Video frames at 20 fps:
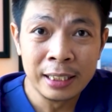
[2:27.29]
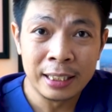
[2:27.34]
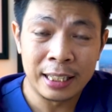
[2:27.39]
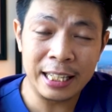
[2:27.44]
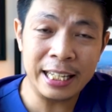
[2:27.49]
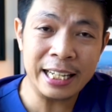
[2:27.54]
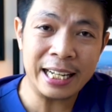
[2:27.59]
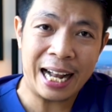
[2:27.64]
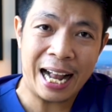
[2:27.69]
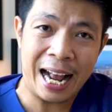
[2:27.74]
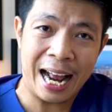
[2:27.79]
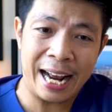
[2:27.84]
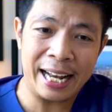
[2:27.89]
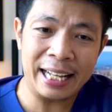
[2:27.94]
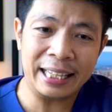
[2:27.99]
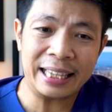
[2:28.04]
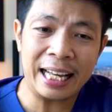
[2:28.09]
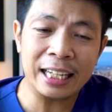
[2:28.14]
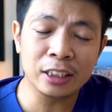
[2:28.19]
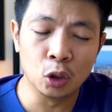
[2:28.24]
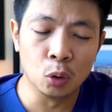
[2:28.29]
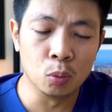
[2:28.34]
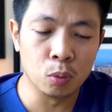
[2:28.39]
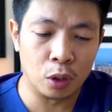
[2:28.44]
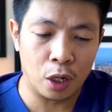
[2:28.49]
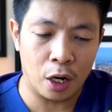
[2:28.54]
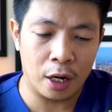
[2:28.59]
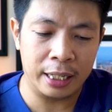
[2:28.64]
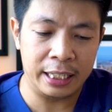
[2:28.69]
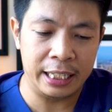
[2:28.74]
Thế thì cái tác dụng
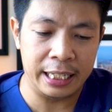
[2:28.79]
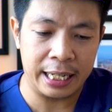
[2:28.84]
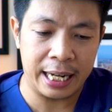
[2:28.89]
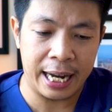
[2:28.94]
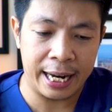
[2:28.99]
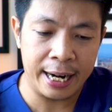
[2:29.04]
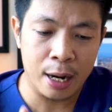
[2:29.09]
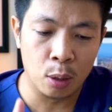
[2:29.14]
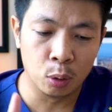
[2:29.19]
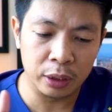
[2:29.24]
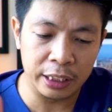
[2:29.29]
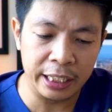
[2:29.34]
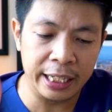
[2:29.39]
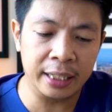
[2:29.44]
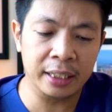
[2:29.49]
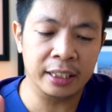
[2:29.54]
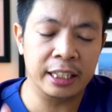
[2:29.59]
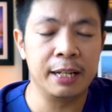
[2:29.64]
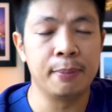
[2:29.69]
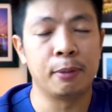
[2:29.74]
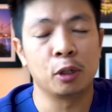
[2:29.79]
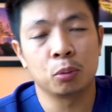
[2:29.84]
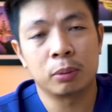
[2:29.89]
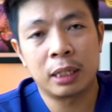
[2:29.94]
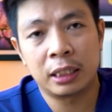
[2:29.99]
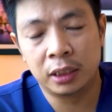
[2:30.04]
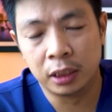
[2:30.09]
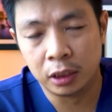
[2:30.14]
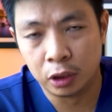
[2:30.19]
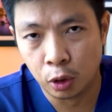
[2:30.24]
của nó là gì? Cái đầu tiên khi mà chúng
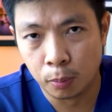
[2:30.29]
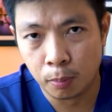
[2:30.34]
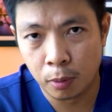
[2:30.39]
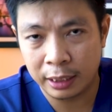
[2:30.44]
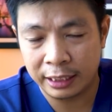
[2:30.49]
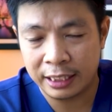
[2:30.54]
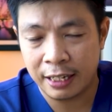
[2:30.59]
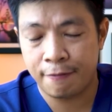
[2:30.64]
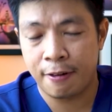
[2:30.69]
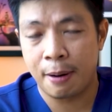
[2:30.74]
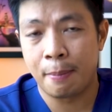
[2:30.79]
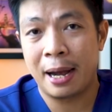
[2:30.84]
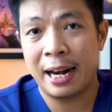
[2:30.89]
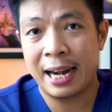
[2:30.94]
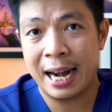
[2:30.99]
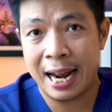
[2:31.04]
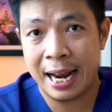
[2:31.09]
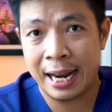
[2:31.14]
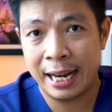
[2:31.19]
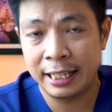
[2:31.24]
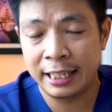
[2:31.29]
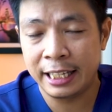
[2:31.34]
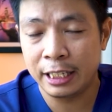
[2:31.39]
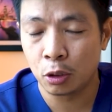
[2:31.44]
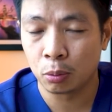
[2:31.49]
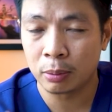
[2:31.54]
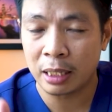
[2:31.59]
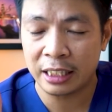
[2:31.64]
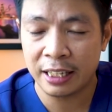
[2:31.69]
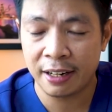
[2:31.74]
ta sử dụng một cái sản phẩm HA ấy, thì
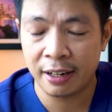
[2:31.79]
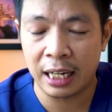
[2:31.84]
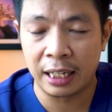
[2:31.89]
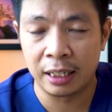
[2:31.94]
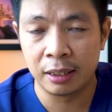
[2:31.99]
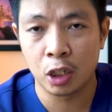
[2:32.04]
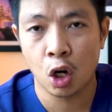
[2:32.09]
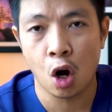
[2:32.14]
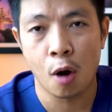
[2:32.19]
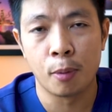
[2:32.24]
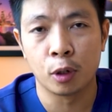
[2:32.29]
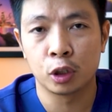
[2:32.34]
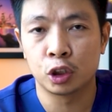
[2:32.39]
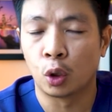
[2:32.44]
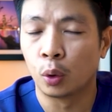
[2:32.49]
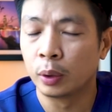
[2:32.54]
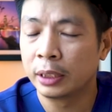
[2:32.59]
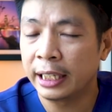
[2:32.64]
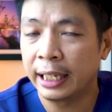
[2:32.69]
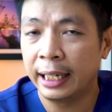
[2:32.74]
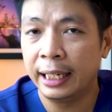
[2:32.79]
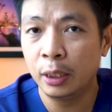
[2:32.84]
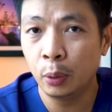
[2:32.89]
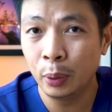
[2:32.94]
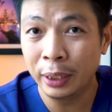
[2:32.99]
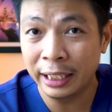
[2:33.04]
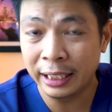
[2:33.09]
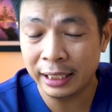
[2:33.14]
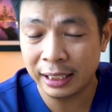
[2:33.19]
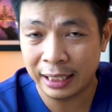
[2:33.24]
chúng ta sẽ cần có một số những cái
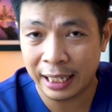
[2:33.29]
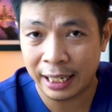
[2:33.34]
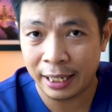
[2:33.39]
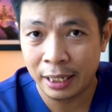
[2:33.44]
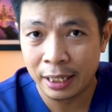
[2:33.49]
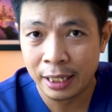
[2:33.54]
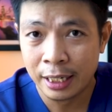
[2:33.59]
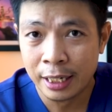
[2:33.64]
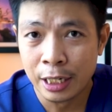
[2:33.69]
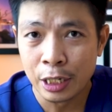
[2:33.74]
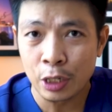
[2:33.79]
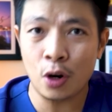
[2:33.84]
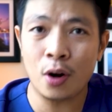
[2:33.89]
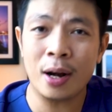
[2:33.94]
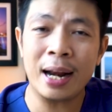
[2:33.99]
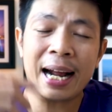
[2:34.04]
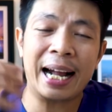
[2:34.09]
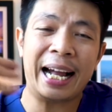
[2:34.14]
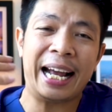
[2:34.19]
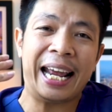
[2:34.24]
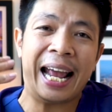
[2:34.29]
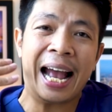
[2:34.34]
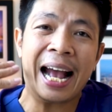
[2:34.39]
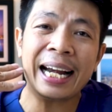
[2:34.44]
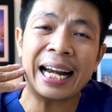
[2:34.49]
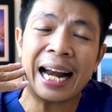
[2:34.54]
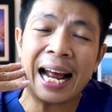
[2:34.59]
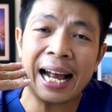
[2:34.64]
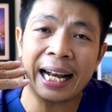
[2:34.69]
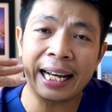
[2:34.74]
lưu ý như này. Đó là cái
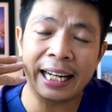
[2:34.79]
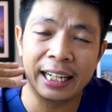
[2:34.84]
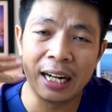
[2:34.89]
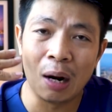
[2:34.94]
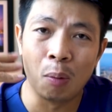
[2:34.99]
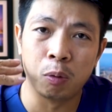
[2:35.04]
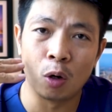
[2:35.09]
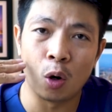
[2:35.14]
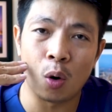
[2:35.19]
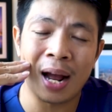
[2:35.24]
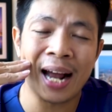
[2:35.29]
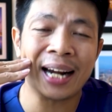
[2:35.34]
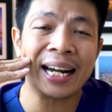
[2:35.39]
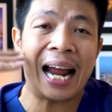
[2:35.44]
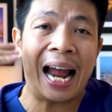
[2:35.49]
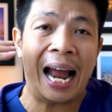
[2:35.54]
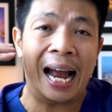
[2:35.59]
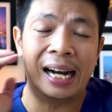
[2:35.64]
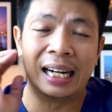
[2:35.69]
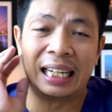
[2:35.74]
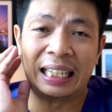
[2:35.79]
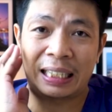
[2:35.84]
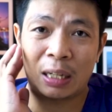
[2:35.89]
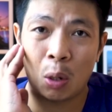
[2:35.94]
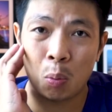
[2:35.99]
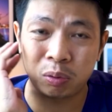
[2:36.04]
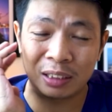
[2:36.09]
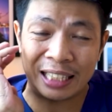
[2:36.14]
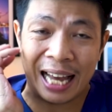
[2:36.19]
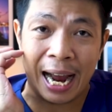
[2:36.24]
HA, cái nồng độ HA ở
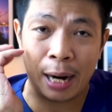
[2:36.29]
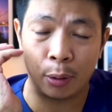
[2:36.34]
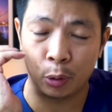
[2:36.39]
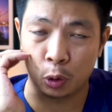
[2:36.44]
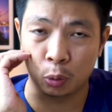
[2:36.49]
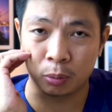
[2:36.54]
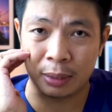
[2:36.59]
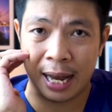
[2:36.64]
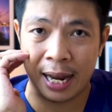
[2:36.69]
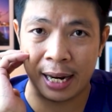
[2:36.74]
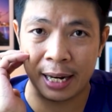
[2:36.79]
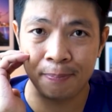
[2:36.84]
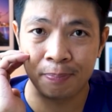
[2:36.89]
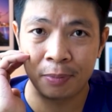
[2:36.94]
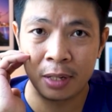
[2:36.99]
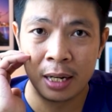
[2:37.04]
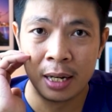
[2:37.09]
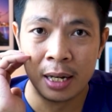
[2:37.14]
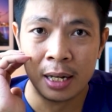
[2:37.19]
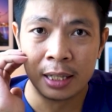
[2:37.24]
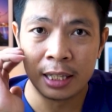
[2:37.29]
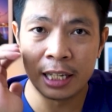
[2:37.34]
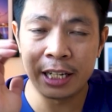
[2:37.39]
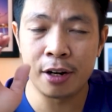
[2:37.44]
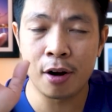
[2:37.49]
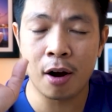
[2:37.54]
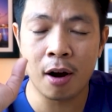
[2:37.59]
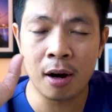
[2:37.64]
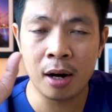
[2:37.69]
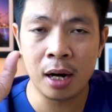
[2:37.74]
trong da của chúng ta ấy, thì
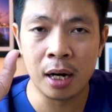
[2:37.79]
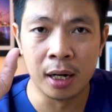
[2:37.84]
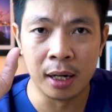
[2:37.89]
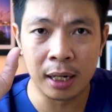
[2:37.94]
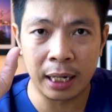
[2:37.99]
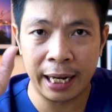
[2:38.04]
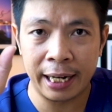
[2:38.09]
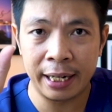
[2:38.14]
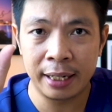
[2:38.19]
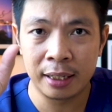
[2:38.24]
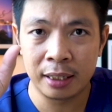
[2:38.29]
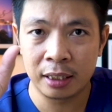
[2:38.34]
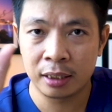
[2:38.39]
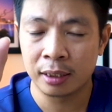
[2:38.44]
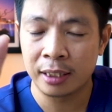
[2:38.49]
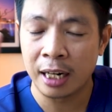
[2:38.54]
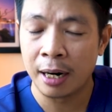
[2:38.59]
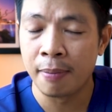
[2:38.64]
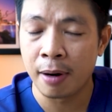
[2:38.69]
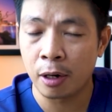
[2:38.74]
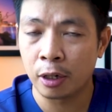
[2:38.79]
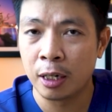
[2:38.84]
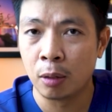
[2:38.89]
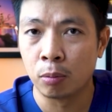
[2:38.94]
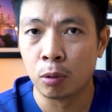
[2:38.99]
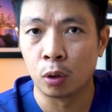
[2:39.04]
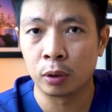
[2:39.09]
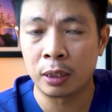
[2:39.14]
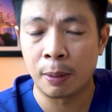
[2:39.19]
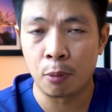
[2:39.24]
nó ở cái rơi vào cái
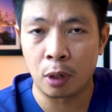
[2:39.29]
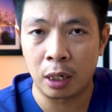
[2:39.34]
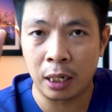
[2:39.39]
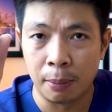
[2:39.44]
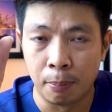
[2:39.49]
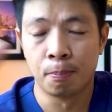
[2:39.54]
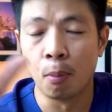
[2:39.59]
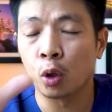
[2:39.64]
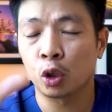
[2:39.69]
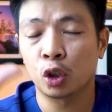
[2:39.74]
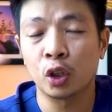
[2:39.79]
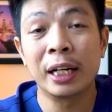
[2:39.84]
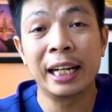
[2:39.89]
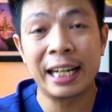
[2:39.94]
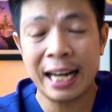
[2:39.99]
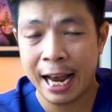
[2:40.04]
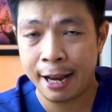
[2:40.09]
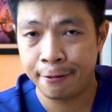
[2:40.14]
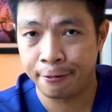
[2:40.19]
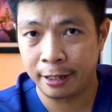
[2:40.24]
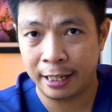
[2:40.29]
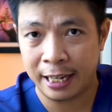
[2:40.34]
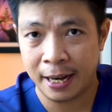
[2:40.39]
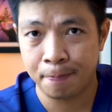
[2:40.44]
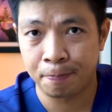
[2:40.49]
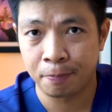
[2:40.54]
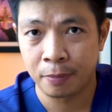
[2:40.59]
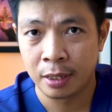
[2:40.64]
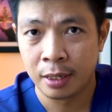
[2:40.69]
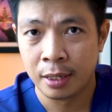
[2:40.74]
nồng độ tầm khoảng 1 cho đến 2%.